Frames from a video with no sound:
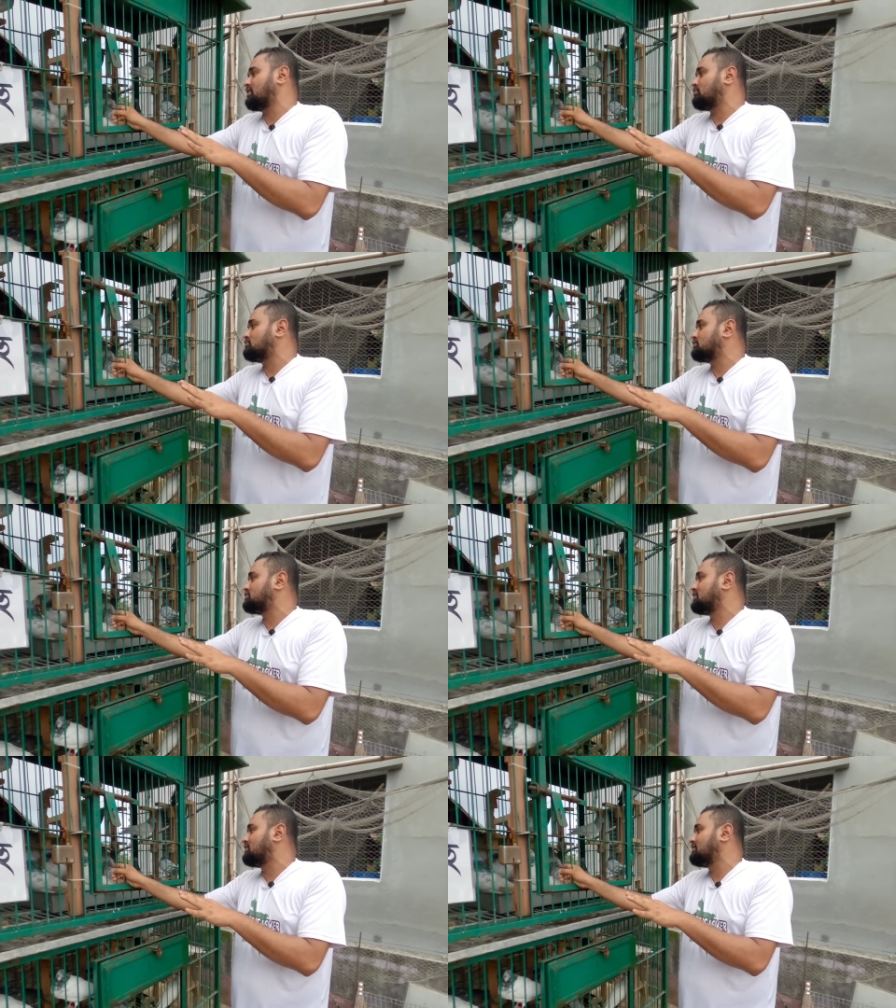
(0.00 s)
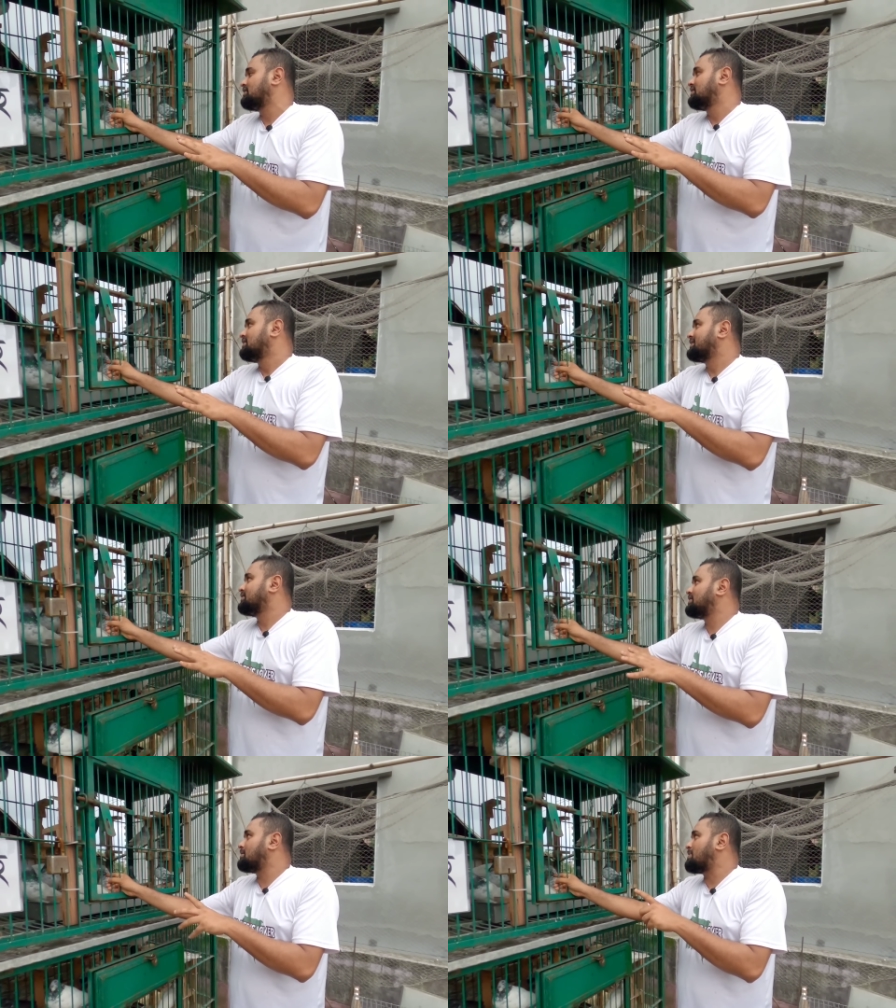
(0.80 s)
আমার কটা কবুতর ছিল
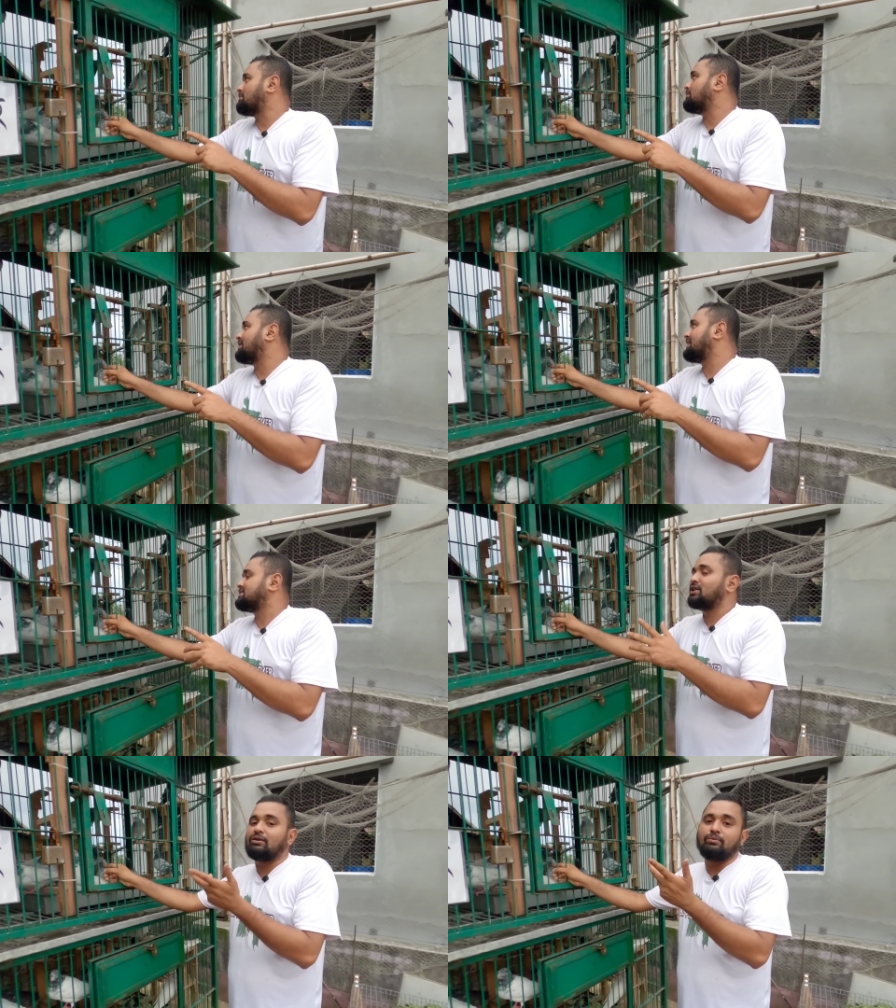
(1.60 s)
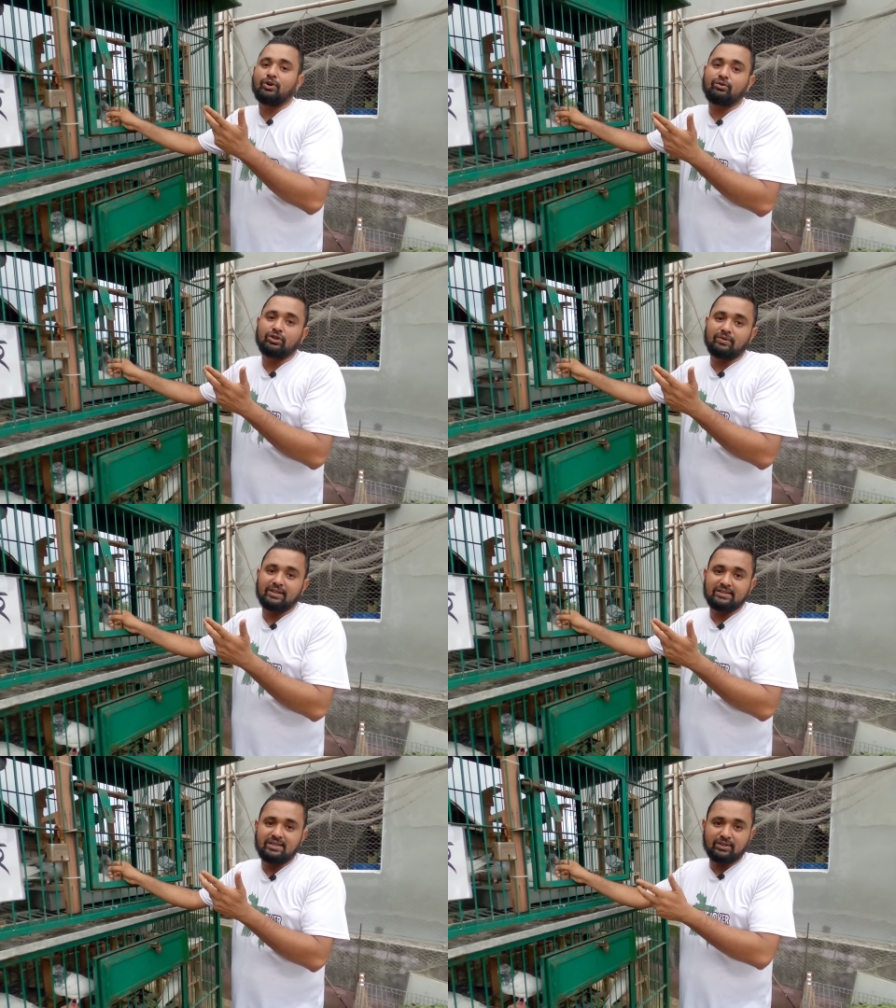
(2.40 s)
কিন্তু এর বাবা মা কে ছিল আমি মনে করতে
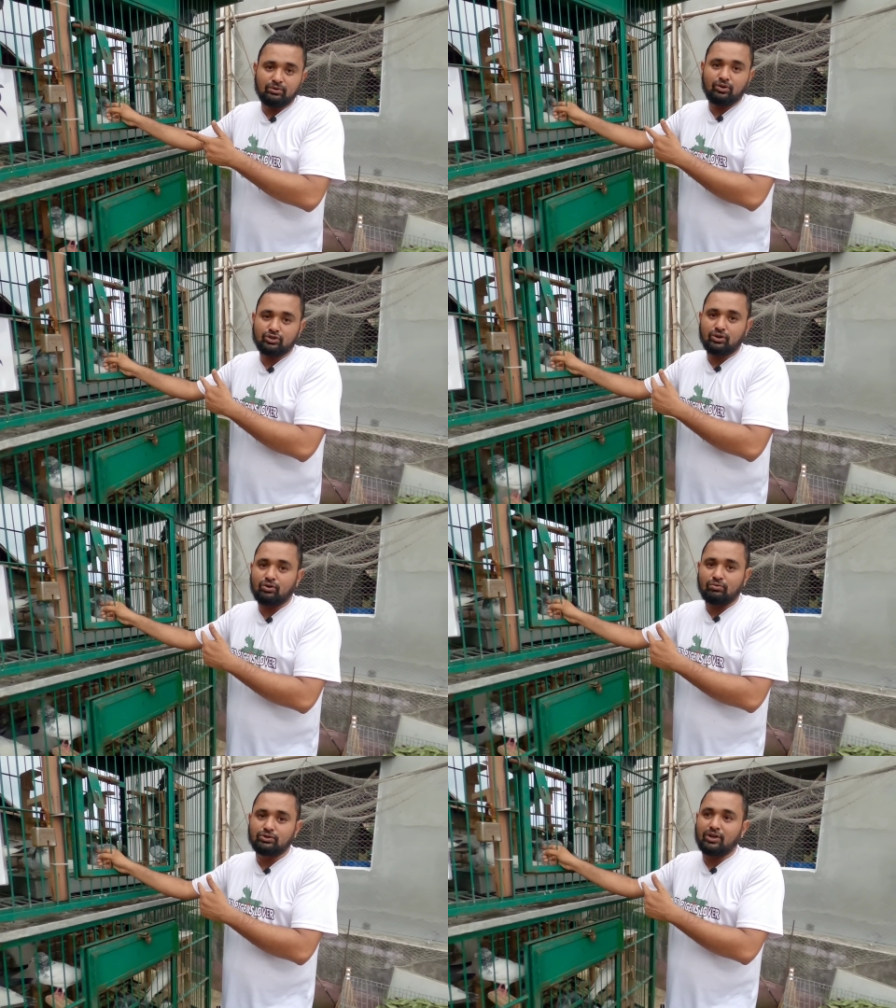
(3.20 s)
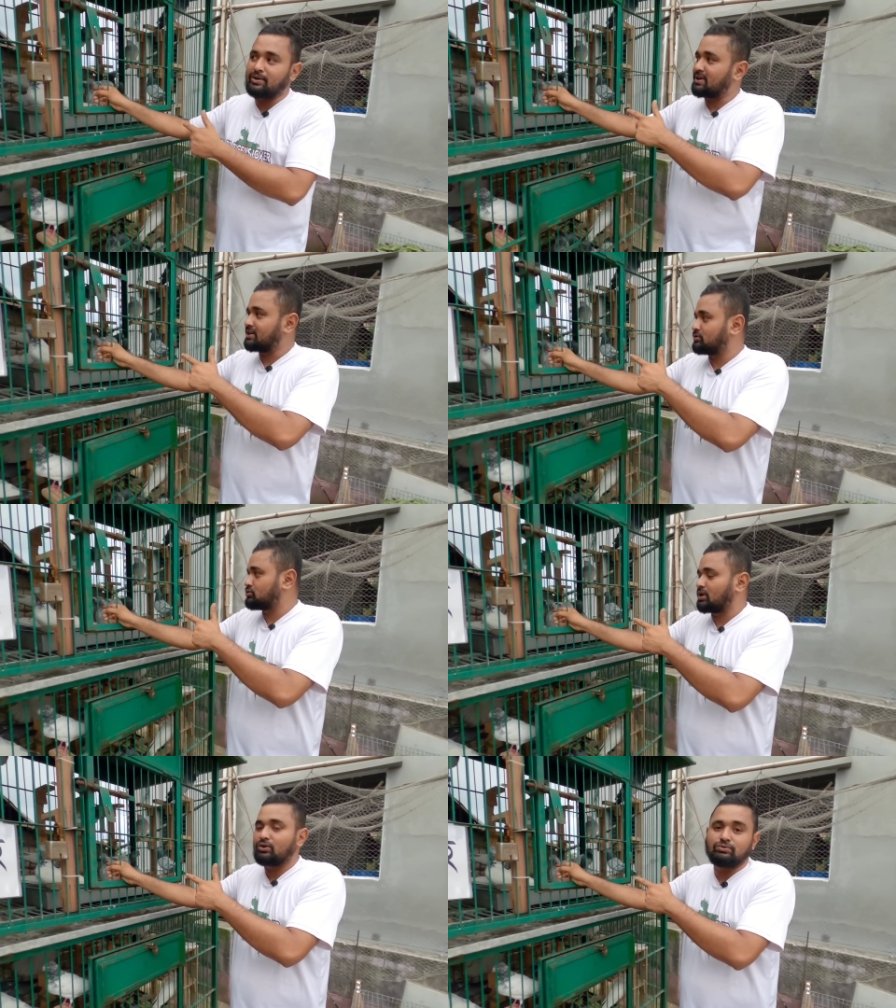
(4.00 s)
পারতেছি না দুই দশকের কবুতর এবার
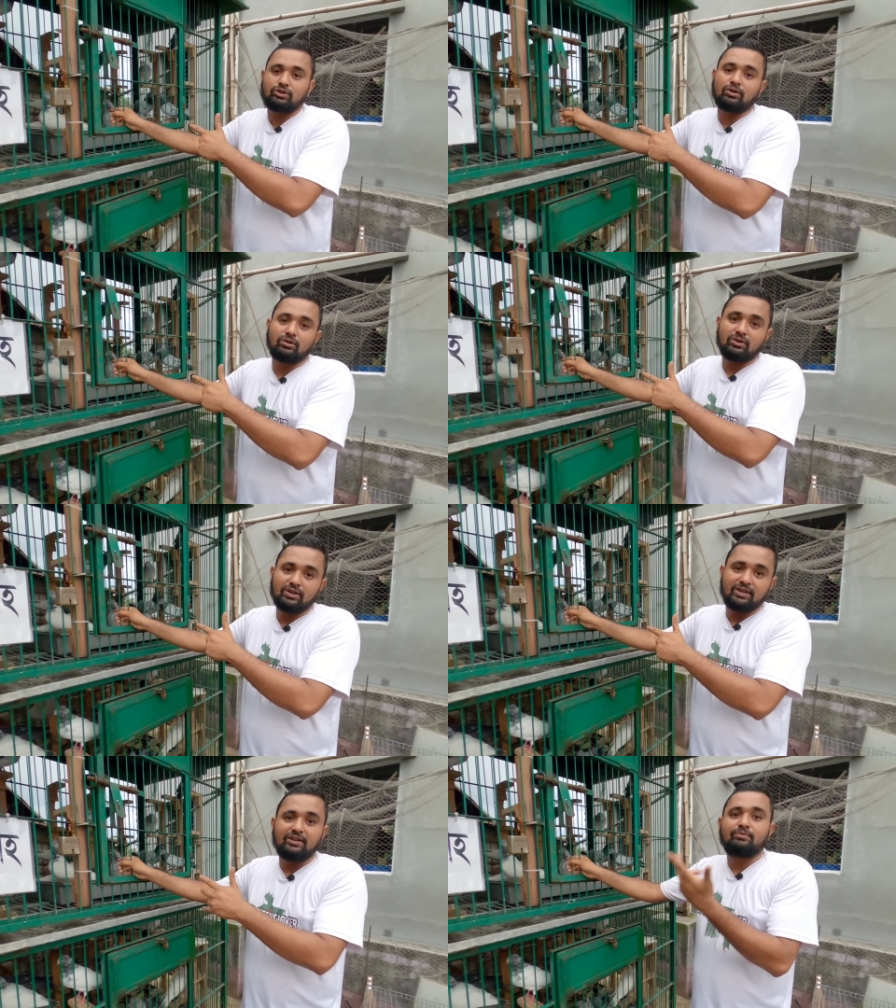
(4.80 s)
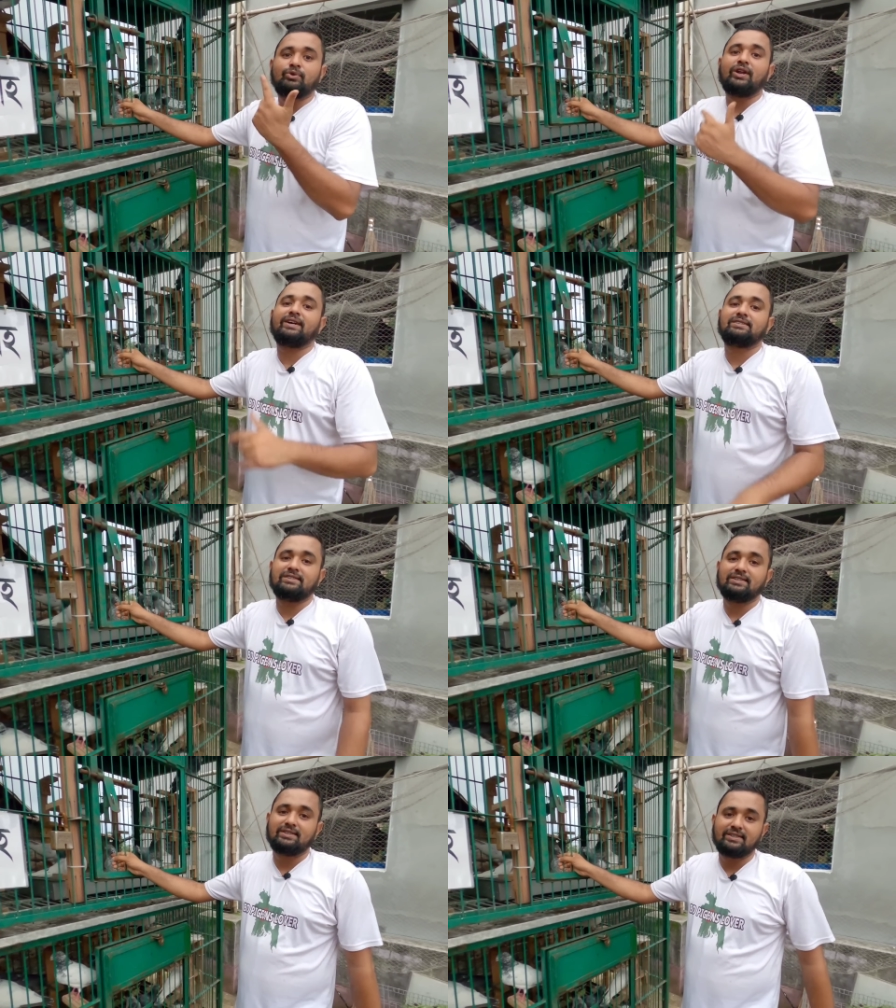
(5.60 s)
কিন্তু ছোটা কবুতর ভুলে গেছি